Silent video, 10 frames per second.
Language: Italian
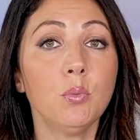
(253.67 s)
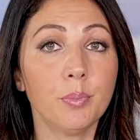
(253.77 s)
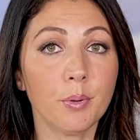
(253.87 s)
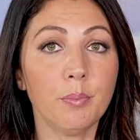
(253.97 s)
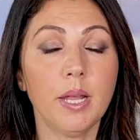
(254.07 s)

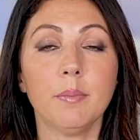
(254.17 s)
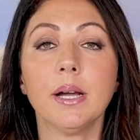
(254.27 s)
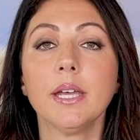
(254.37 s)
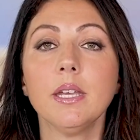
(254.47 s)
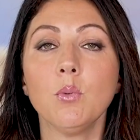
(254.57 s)
un
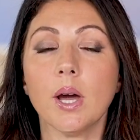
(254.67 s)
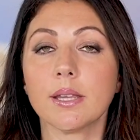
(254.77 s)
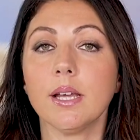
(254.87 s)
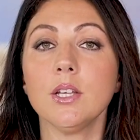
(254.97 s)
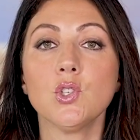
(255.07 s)
problema che
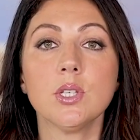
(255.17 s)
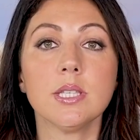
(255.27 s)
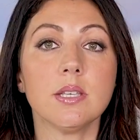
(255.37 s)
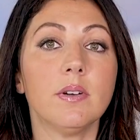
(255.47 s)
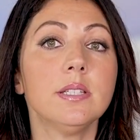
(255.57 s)
riguarda
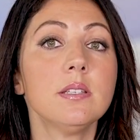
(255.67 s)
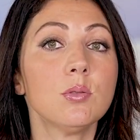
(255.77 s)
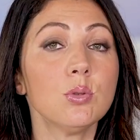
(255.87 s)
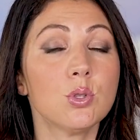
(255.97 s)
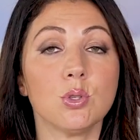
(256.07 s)
l'eccessiva
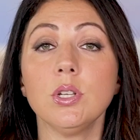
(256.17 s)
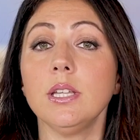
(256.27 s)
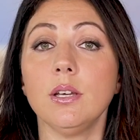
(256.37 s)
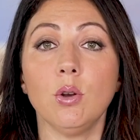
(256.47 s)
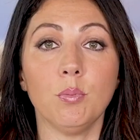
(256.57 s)

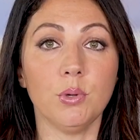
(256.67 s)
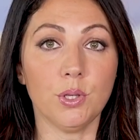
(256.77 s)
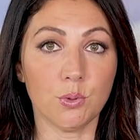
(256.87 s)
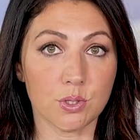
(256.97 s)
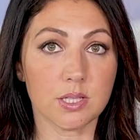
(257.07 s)
distruzione dei
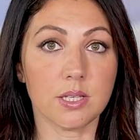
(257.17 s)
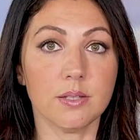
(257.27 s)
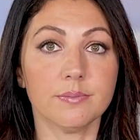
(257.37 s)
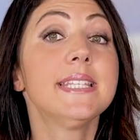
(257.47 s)
globuli rossi.